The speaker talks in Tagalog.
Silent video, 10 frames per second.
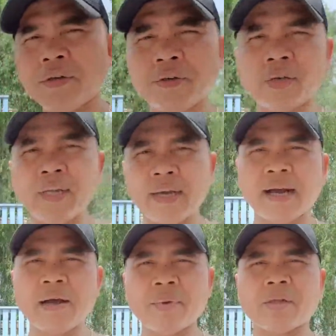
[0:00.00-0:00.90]
yung
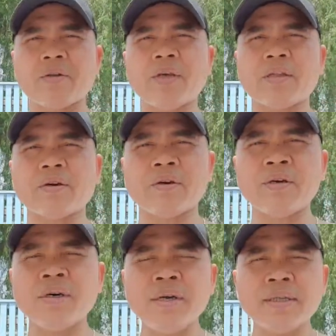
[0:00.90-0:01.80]
ginagamit ko dito
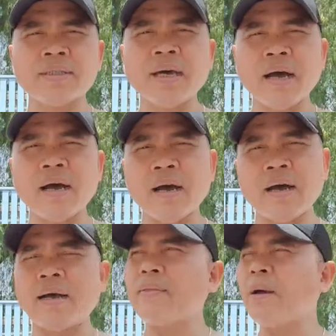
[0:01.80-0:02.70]

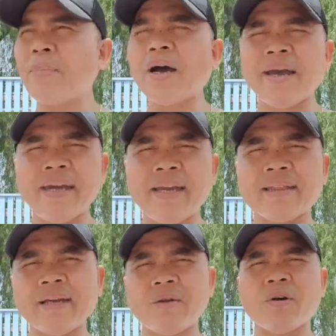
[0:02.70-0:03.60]
sa
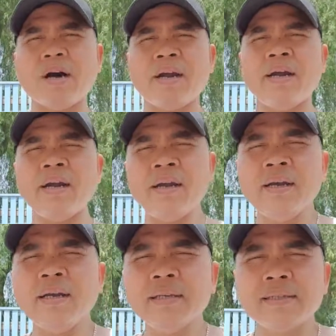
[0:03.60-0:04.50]
napakainit na lugar
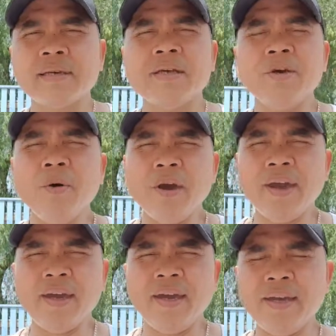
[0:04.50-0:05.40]
sa
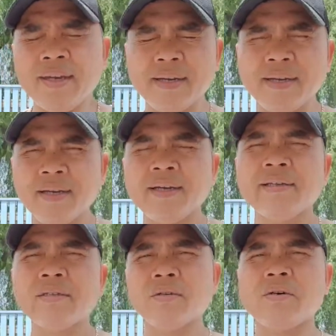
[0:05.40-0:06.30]
UAE.
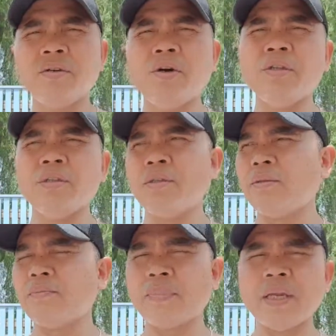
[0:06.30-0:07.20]
So, yon
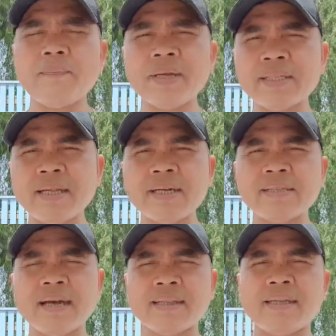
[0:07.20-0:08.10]

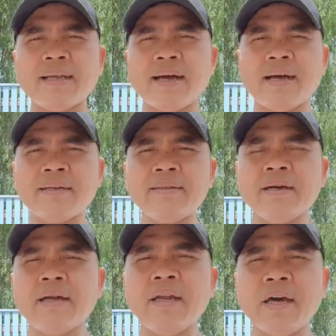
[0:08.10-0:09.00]
pinapasnacks natin ng
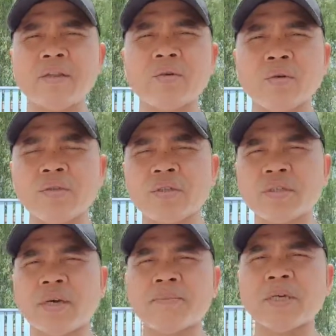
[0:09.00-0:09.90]
lettuce,
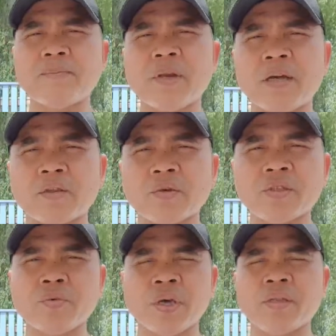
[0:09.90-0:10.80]
chop-chop
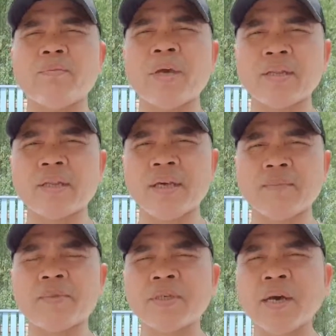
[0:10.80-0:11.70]
lettuce with mint
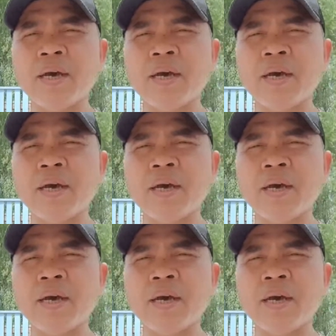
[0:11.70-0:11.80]
leaves,